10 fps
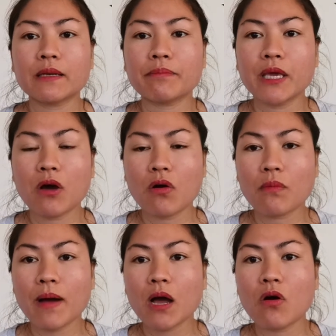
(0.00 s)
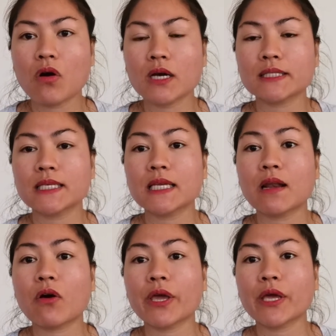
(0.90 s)
ทิตย์มีห่องบ้างห่องกับี
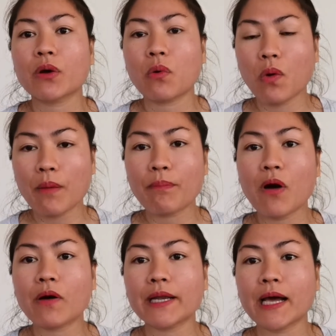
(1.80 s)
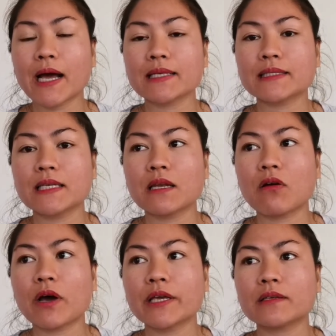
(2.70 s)
ลอยกว่าปอนนะคะี้อ
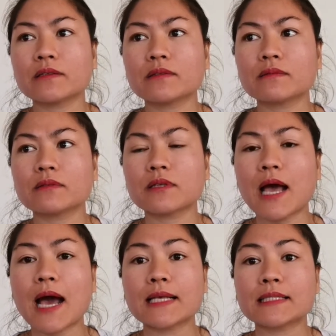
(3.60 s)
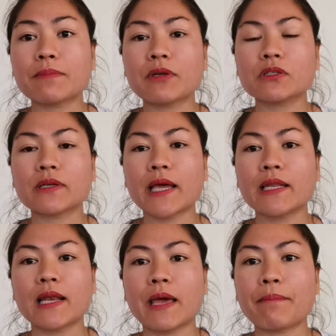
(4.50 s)
ยหาซิบลรทไาใด
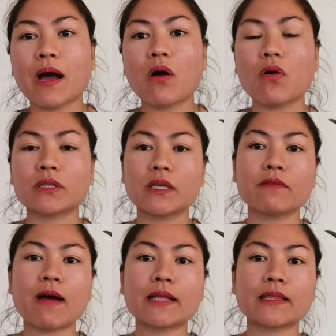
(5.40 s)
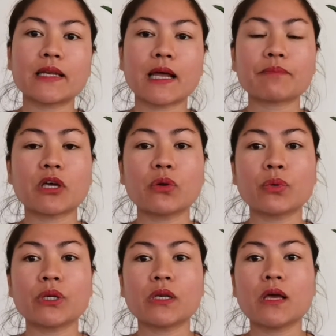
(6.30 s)
นี่แหละบ้างห้องทีว่าติดกับถน
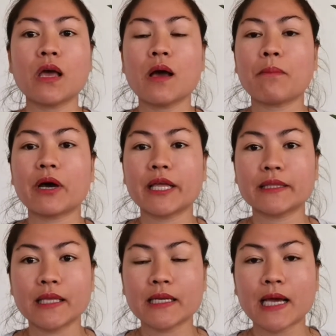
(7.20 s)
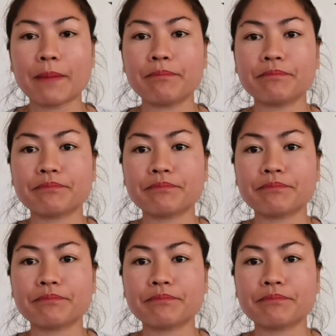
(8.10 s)
นบิเวณติดกับ